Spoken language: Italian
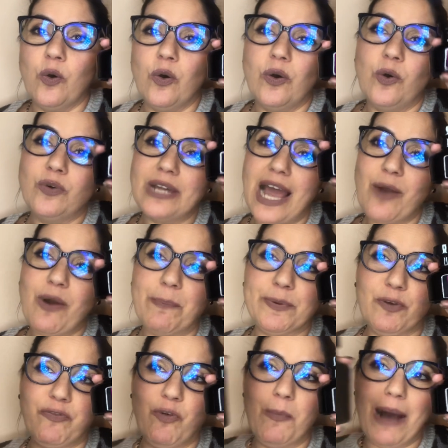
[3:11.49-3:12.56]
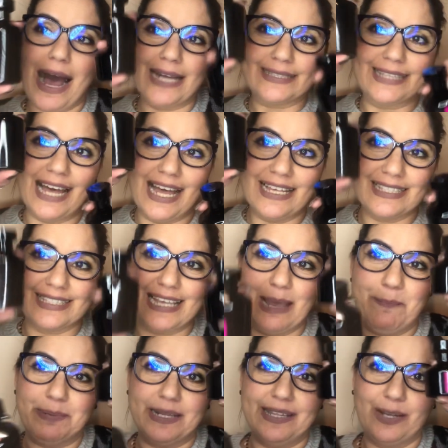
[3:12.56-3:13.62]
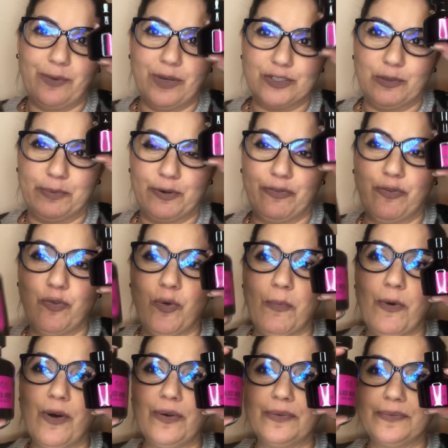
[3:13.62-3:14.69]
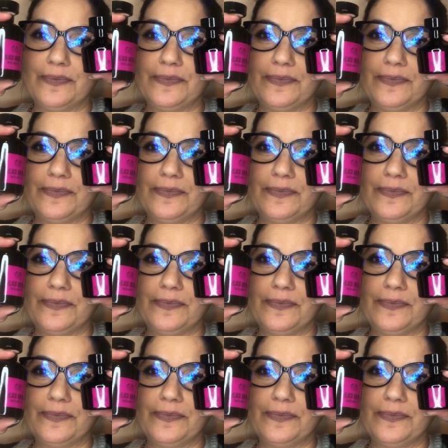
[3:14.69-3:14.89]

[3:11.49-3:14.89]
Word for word: un'acqua profumata sempre di questo profumo